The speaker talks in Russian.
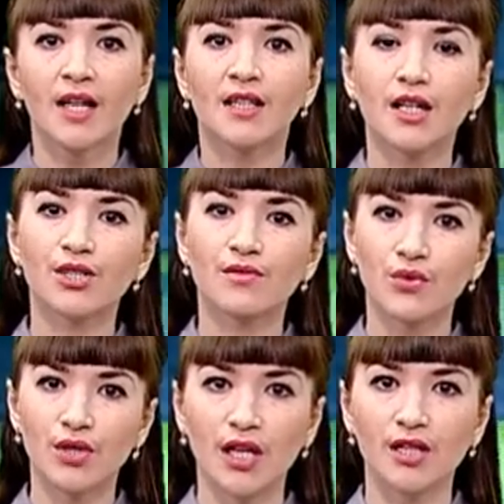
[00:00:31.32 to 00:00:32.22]
Также вы
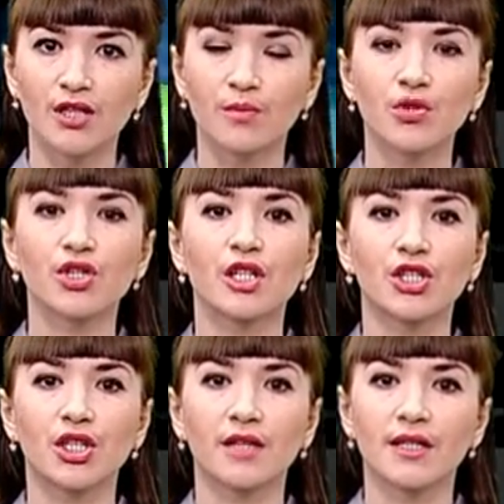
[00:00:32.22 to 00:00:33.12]
узнаете, сможет ли
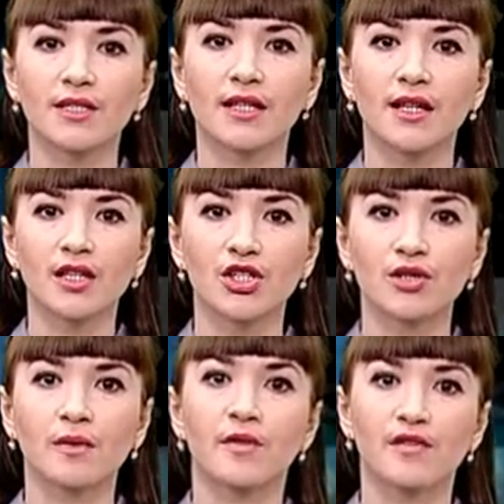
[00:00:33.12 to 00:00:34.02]
человек с
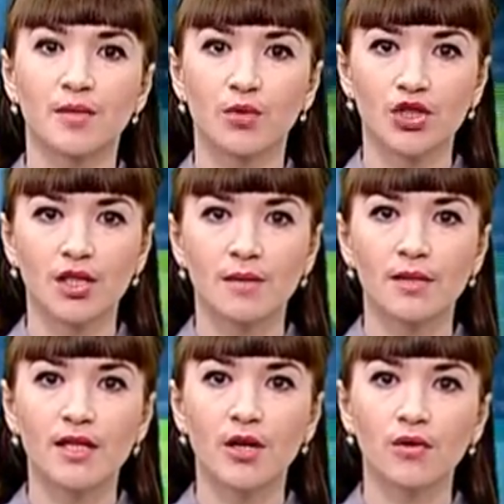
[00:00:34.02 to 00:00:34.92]
ограниченными возможностями
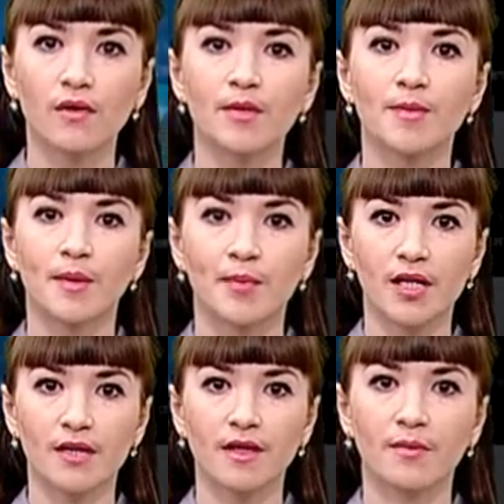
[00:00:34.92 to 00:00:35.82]
здоровья
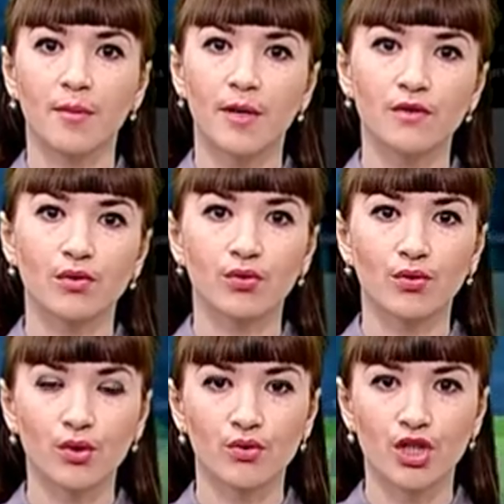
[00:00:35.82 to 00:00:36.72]
беспрепятственно попасть в
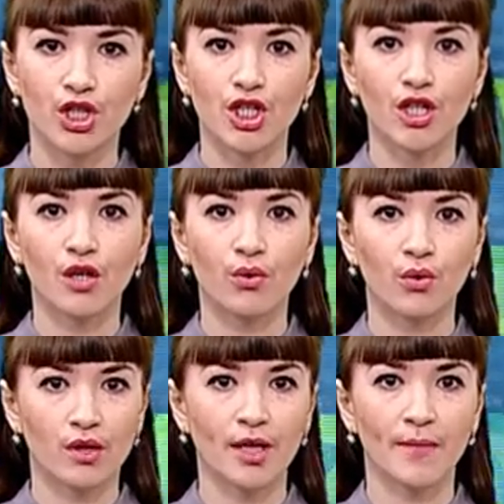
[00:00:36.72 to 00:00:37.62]
культурные учреждения
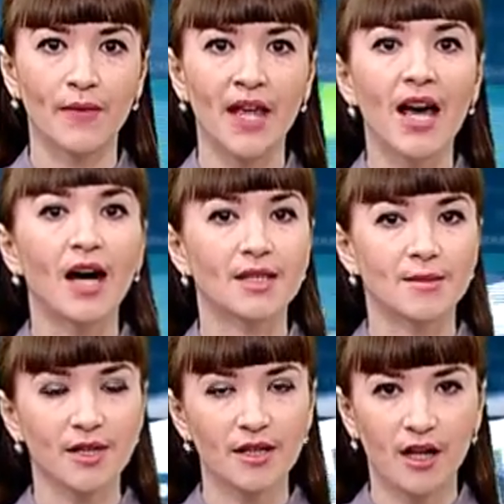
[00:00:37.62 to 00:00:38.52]
города. А
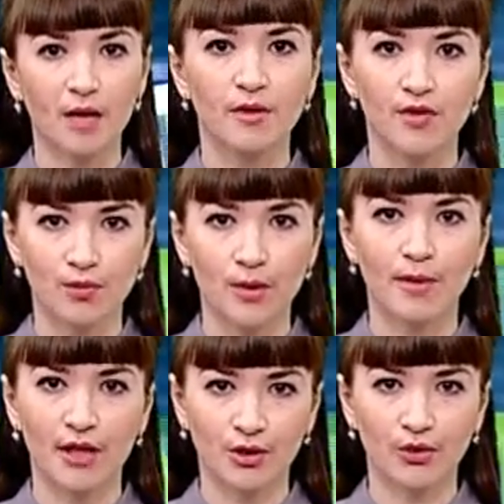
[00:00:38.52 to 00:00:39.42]
теперь обо всем по
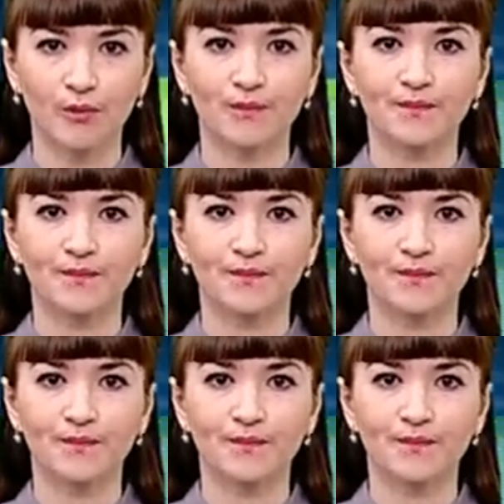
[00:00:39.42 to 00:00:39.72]
порядку.